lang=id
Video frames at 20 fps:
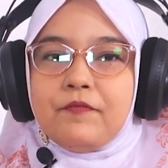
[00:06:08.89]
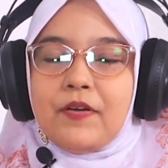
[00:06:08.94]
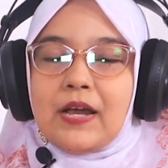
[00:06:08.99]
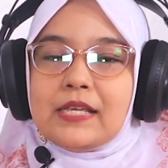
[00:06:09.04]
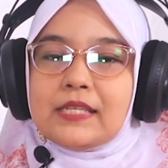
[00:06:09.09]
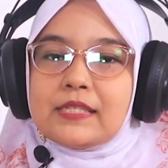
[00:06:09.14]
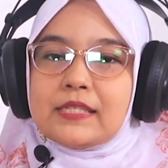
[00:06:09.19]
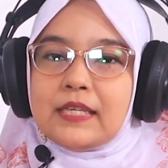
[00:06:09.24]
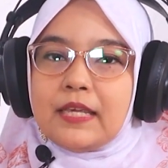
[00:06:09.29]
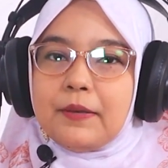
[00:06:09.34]

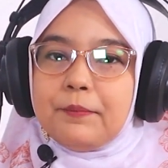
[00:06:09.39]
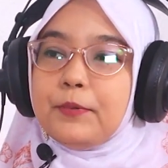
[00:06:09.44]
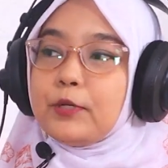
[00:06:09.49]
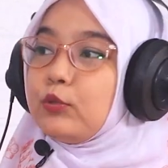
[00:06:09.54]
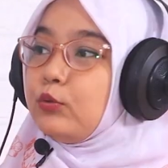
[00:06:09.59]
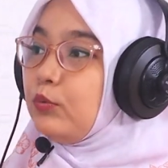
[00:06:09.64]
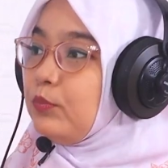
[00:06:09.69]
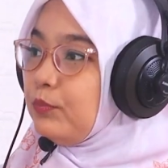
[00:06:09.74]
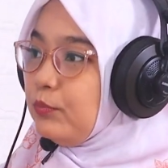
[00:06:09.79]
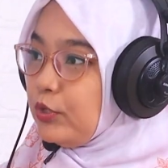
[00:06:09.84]
fase
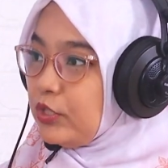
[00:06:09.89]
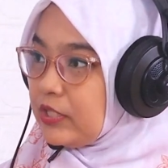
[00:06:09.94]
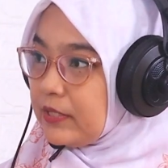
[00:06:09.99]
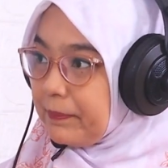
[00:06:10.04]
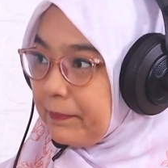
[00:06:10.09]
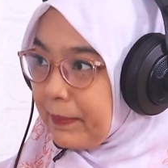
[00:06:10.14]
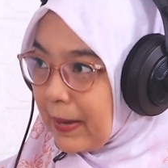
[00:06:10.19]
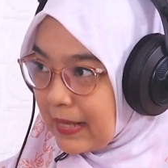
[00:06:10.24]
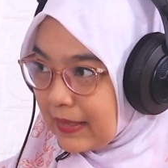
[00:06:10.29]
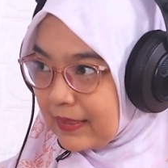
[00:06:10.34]
bertumbuh
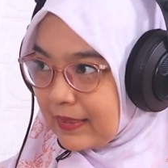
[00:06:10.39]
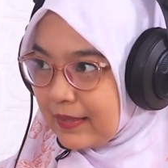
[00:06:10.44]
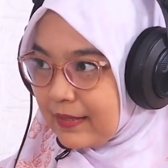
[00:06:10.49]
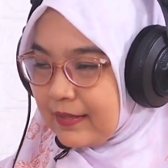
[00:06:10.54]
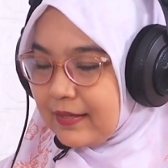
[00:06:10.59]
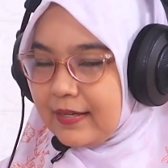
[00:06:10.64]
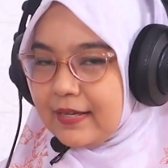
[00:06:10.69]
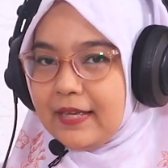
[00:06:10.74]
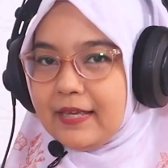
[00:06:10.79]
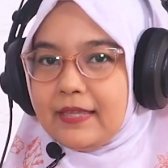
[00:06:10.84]
cepat
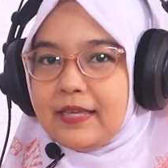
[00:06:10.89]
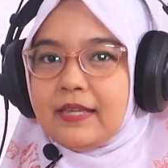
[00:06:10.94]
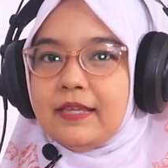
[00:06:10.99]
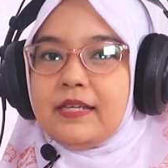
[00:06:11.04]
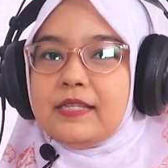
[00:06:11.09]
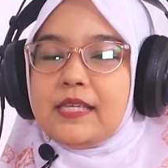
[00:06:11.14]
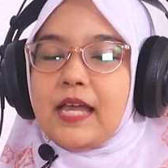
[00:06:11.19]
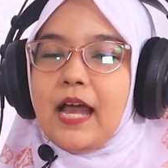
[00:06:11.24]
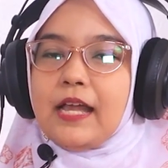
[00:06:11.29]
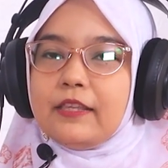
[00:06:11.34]

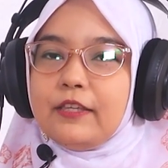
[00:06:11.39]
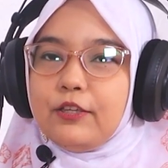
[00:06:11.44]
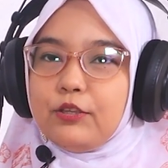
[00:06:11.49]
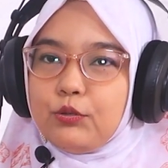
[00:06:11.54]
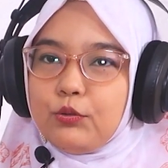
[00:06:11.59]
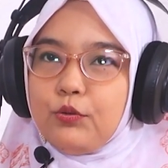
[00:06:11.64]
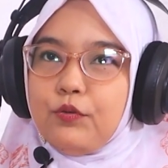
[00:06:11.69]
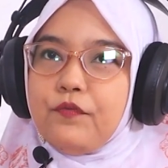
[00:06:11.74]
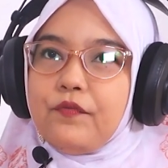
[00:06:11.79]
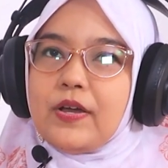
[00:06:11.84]
jadi saat
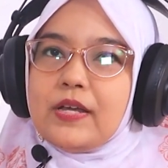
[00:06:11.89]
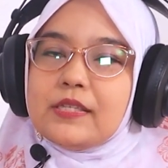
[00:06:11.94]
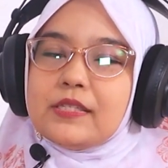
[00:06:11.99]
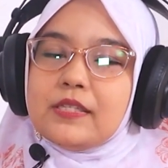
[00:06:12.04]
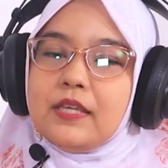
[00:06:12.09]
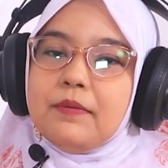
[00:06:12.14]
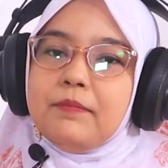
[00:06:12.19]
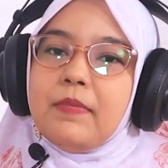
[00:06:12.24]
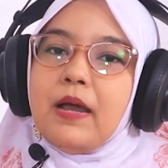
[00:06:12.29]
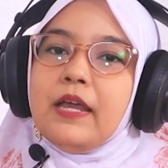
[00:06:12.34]
itu
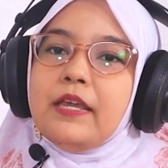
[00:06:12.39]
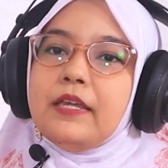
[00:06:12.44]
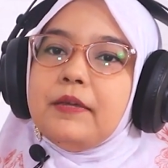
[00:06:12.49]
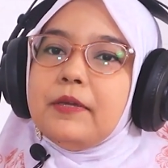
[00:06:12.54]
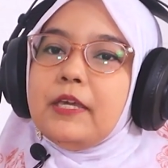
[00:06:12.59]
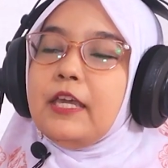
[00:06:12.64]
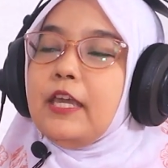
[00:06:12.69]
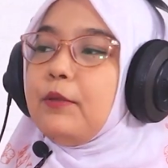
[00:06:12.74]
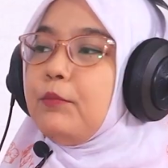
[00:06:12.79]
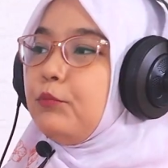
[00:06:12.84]
fase
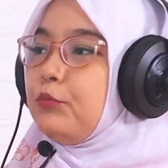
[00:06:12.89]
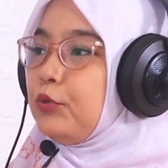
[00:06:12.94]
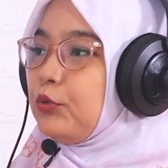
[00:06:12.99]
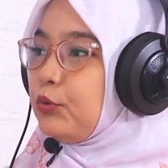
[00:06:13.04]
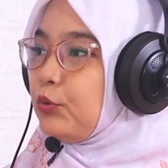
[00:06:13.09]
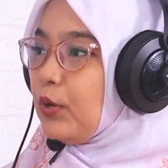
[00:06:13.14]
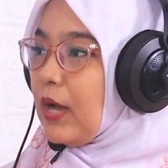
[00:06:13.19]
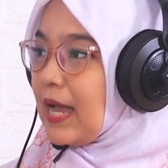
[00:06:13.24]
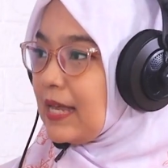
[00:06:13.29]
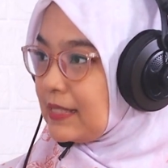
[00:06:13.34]
bayi ingin
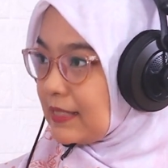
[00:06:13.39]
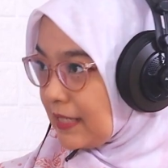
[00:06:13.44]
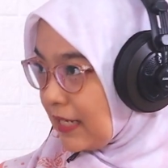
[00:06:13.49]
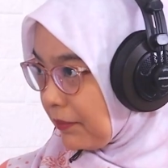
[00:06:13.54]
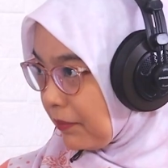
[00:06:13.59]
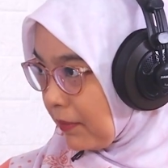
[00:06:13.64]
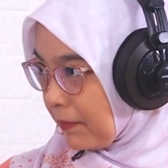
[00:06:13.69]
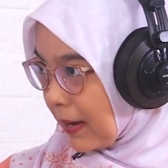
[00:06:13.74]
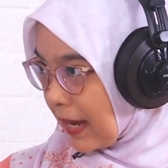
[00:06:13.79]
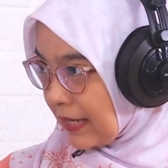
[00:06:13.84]
butuh
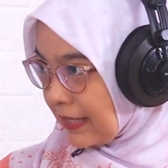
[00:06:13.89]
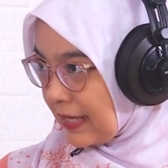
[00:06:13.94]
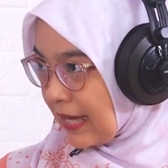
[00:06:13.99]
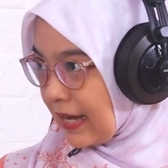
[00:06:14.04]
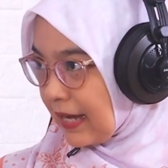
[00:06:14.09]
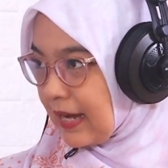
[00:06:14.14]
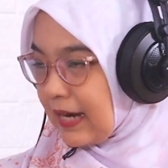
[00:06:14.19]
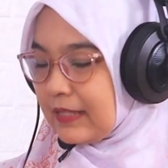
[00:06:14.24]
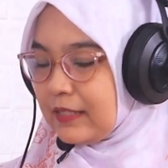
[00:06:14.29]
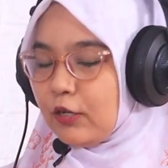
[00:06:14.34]
ASI lebih
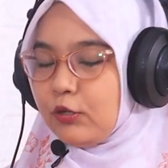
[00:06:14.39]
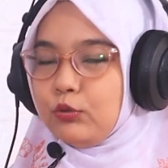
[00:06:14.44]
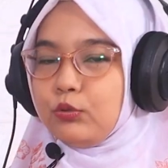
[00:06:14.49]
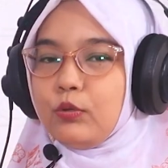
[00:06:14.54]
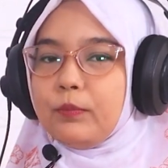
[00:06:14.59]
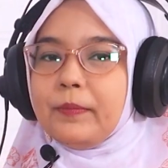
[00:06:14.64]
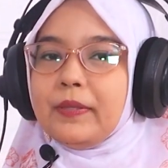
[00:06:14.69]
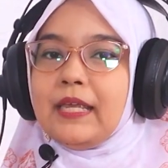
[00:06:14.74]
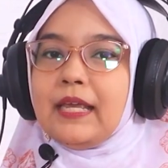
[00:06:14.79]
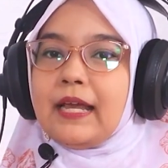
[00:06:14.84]
banyak karena
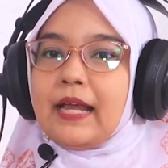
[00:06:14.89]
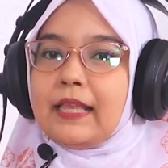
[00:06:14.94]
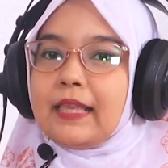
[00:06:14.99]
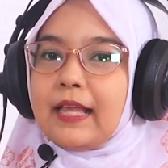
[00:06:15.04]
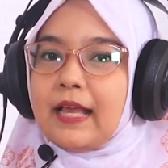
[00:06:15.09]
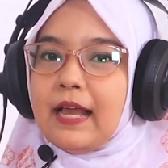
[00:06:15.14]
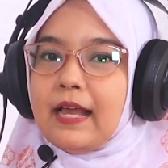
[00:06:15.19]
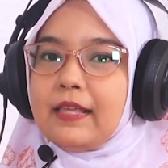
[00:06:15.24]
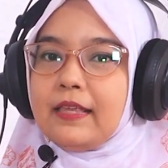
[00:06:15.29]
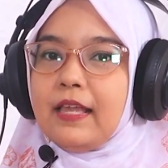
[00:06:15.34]
untuk
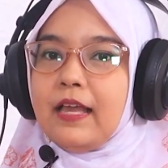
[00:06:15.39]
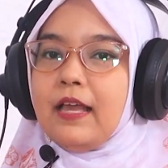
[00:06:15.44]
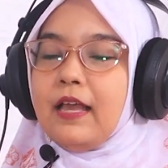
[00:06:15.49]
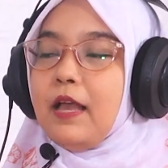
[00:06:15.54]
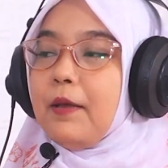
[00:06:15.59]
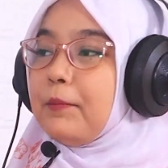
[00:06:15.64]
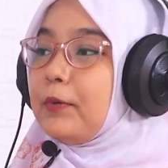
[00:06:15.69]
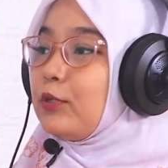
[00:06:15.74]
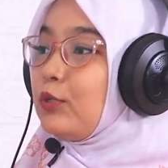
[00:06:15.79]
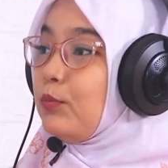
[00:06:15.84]
meningkatkan
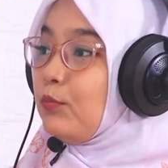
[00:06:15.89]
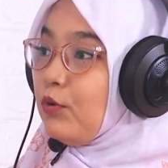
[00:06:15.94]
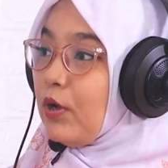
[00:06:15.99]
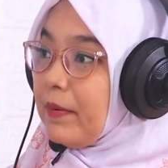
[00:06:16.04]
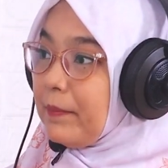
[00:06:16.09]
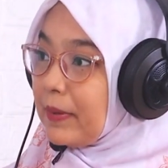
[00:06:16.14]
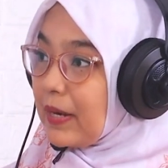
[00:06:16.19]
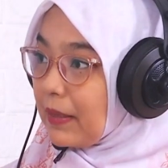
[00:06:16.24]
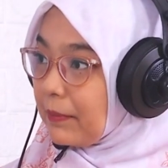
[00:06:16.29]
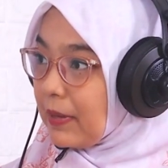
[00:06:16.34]

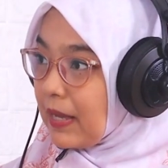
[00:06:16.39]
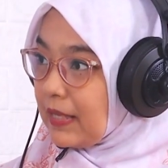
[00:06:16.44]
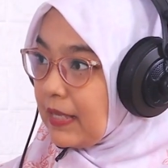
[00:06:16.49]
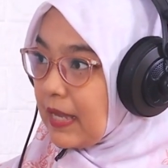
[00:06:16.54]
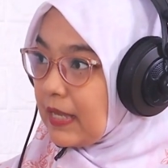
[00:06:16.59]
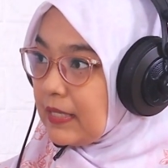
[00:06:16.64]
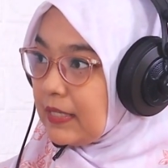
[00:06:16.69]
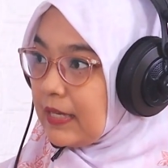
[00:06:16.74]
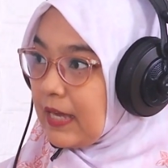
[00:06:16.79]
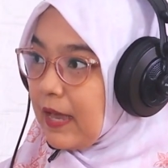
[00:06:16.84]
pertumbuhan berat
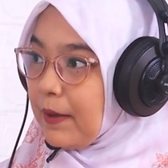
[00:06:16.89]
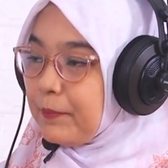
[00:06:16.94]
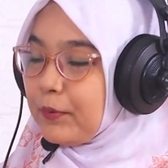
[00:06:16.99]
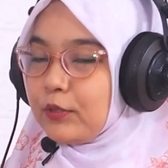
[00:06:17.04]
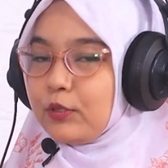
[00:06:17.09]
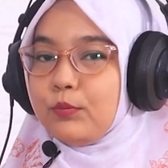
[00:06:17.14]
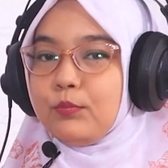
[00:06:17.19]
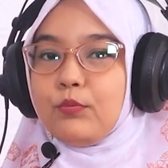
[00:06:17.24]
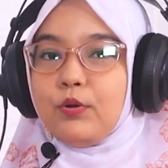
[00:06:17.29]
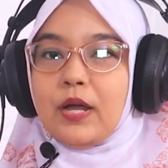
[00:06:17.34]
badannya,
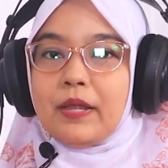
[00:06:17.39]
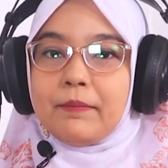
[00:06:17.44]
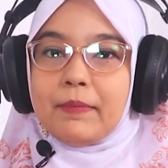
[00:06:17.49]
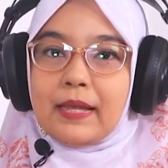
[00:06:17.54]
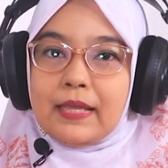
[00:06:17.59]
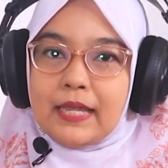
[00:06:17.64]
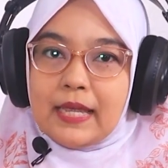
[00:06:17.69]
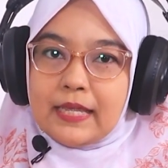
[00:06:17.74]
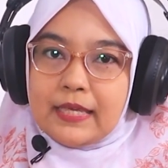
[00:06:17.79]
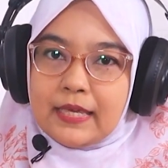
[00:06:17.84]
pertumbuhan
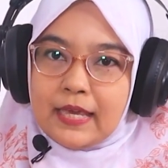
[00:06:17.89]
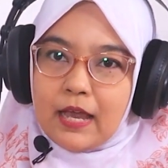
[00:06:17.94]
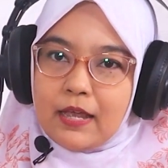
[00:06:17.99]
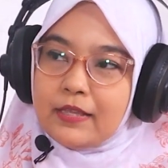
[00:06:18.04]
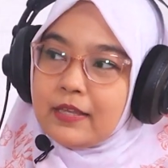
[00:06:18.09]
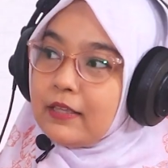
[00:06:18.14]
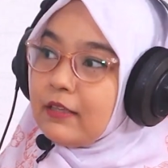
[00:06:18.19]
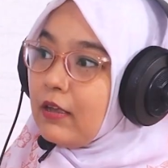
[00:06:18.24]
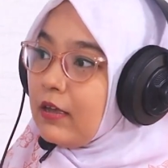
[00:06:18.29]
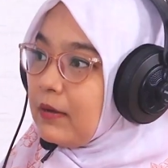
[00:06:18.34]
badannya
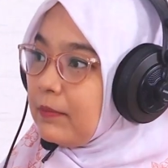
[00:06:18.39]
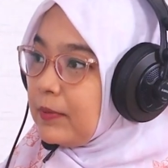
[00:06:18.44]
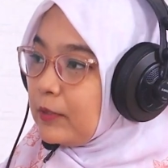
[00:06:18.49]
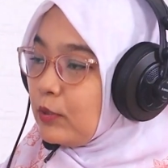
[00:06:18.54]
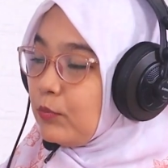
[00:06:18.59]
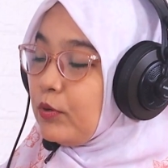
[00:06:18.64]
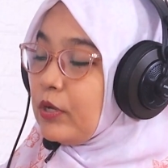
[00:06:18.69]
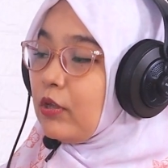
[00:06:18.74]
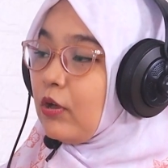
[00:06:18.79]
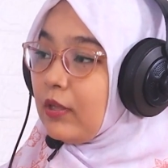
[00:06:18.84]
dan
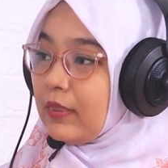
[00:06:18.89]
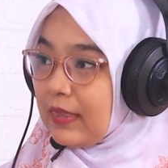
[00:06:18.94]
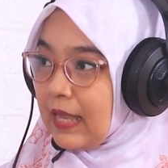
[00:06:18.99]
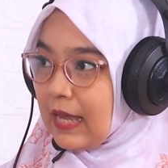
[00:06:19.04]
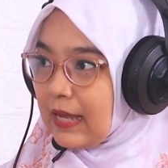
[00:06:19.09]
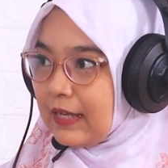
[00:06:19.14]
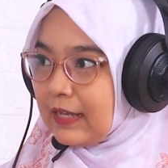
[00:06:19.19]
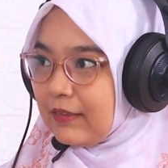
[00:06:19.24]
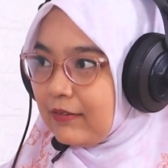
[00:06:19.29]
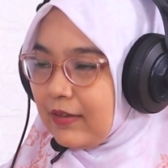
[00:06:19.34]
pertumbuhan
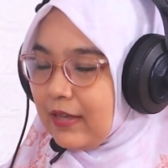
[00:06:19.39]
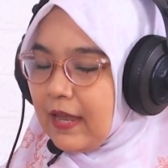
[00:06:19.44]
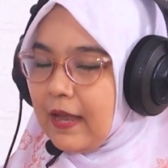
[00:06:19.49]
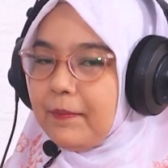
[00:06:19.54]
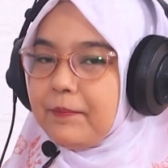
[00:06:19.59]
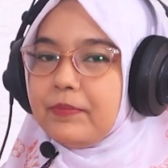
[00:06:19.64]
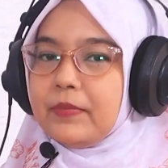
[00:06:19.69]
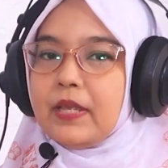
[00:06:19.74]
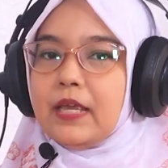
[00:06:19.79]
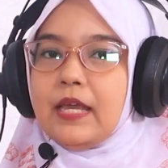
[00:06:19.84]
otak gitu ya.